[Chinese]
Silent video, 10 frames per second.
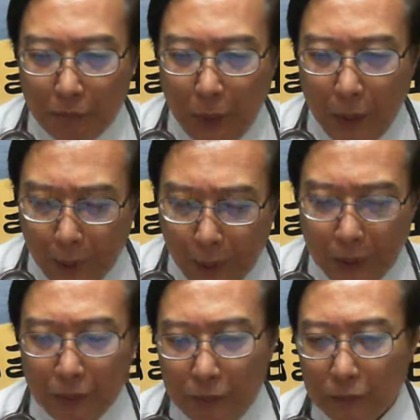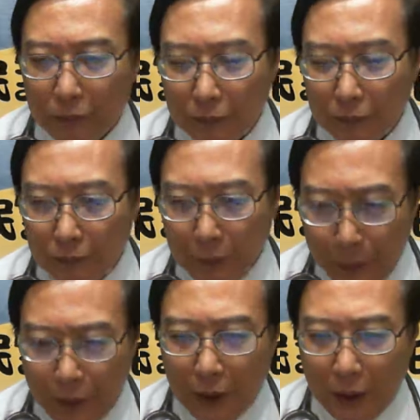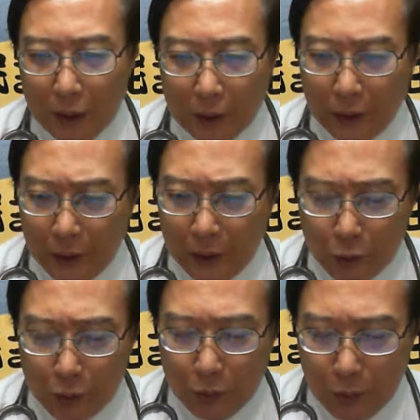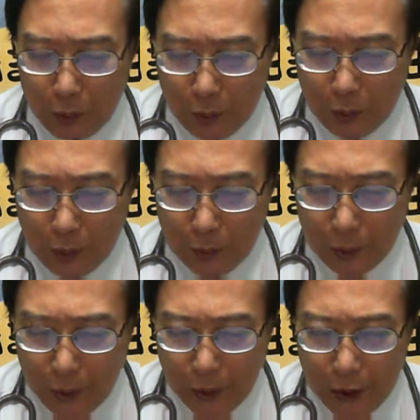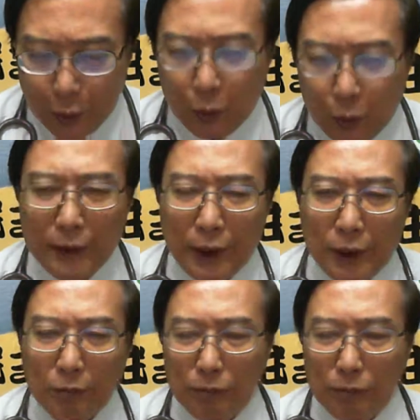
抱怨，阿边啊，甲因的迄个气温啊，低。